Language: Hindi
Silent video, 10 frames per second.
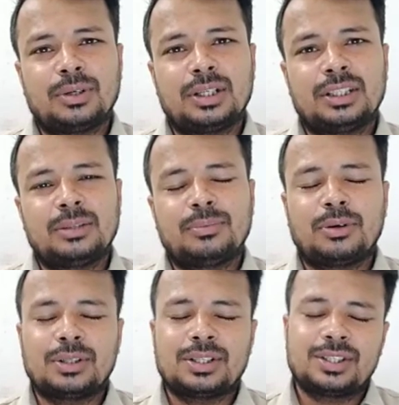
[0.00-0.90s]
अध्ययन
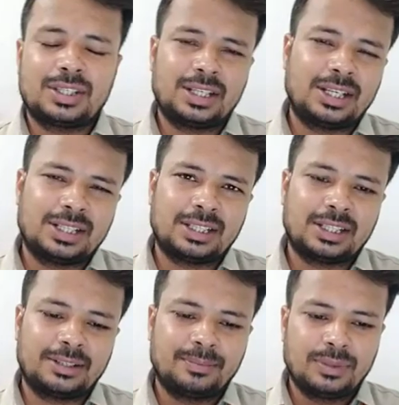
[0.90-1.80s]
बहुत अच्छे से किया जाता
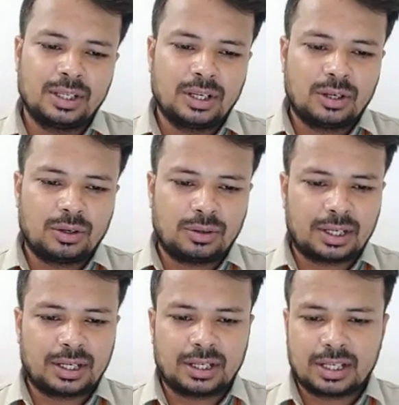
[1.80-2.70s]
है
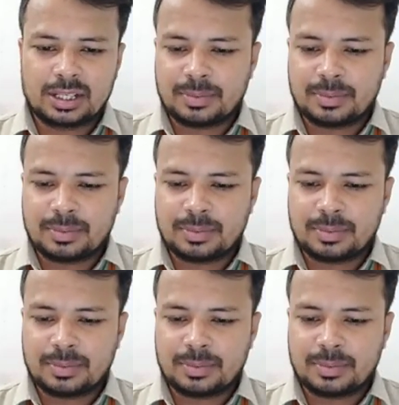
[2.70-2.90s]
और इस